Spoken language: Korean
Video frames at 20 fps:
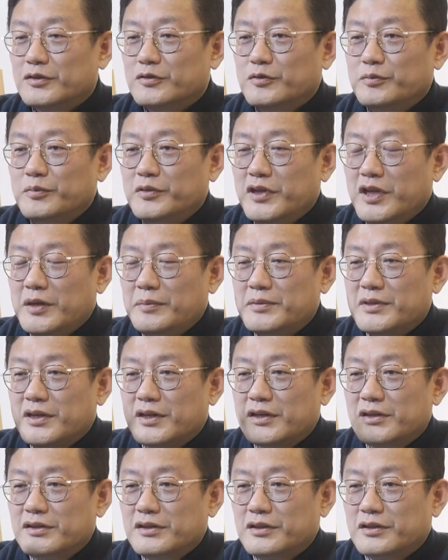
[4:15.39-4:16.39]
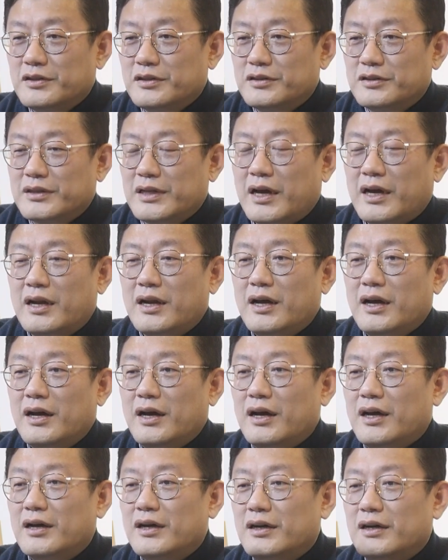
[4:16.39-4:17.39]
국민의 입장에서
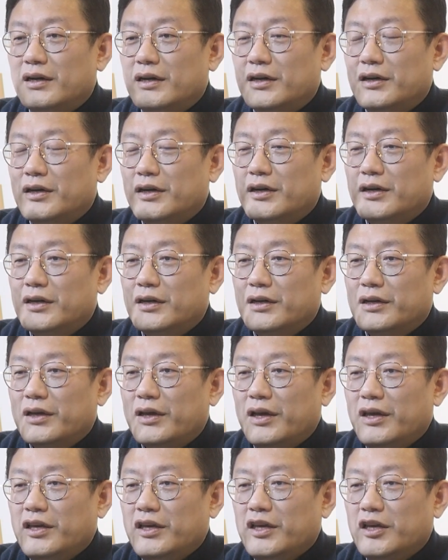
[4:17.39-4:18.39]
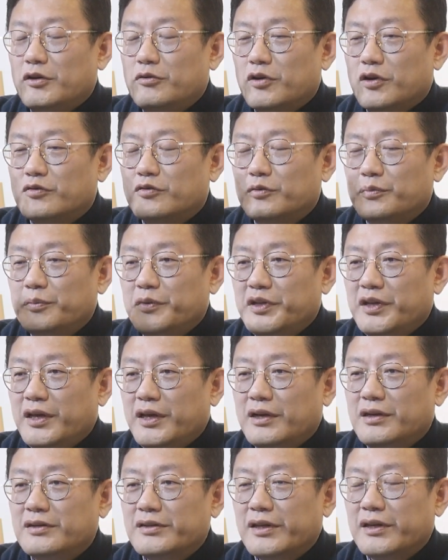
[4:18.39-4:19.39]
나라의 이익과
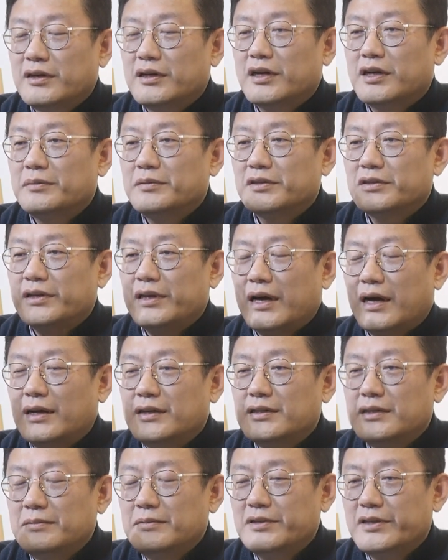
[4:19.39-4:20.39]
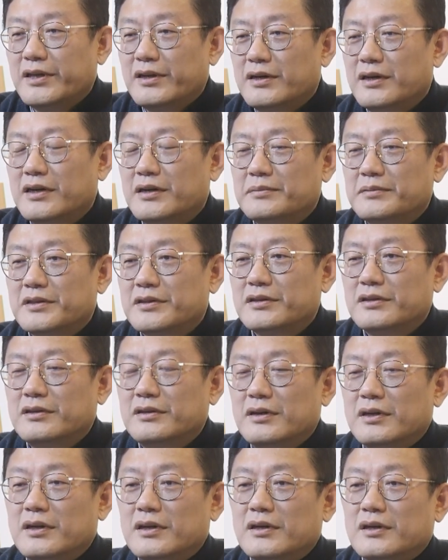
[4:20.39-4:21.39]
국민의 이익을 생각하면서, 양심을
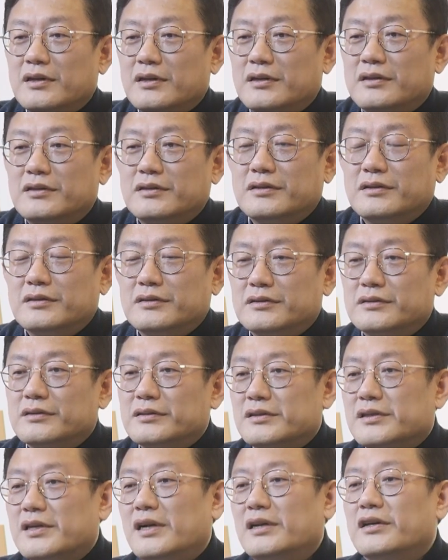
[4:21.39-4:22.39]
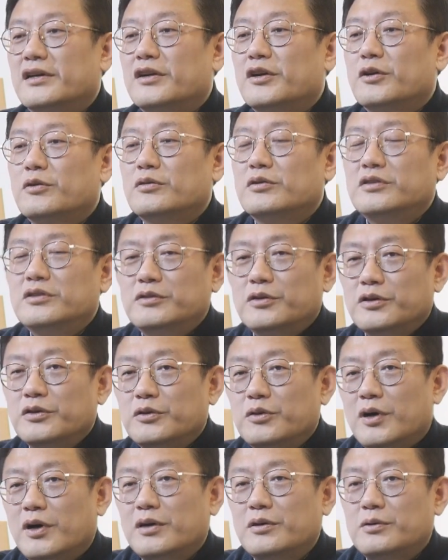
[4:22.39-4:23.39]
생각하면서 잘 되라고
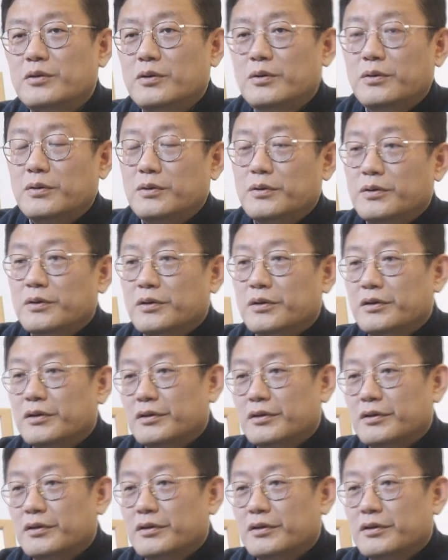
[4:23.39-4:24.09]
응원도 하고